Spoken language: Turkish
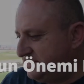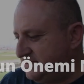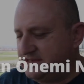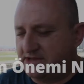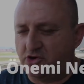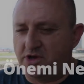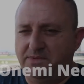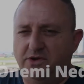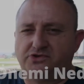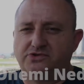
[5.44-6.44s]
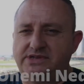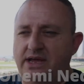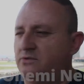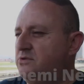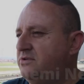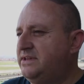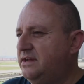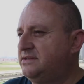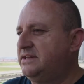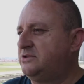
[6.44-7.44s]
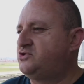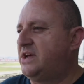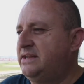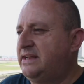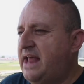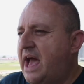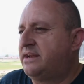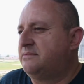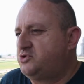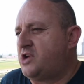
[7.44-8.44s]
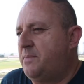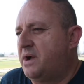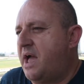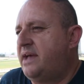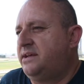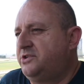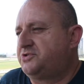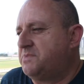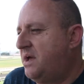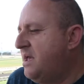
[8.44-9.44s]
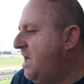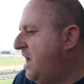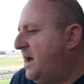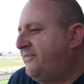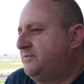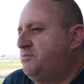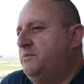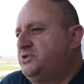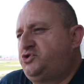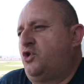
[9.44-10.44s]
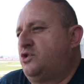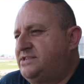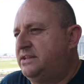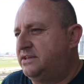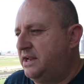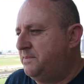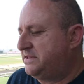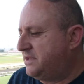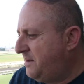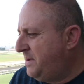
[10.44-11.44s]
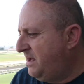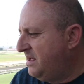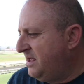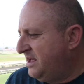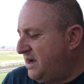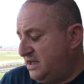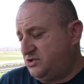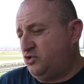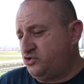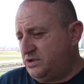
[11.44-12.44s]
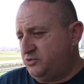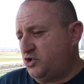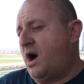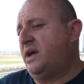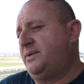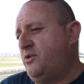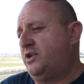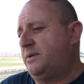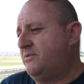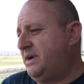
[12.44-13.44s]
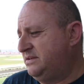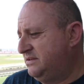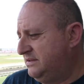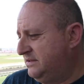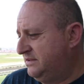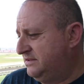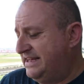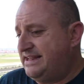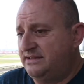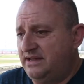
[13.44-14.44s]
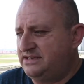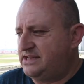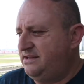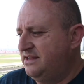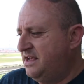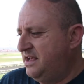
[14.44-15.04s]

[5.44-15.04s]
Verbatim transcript: siz de çok iyi biliyorsunuz yani Ulu Önder adına düzenlenen her müsabaka, her yarışma, her futbol maçı çok özeldir elbette ama Gazi Kosu'da bir çok ayrı bir önemi var. Ee, neden dersen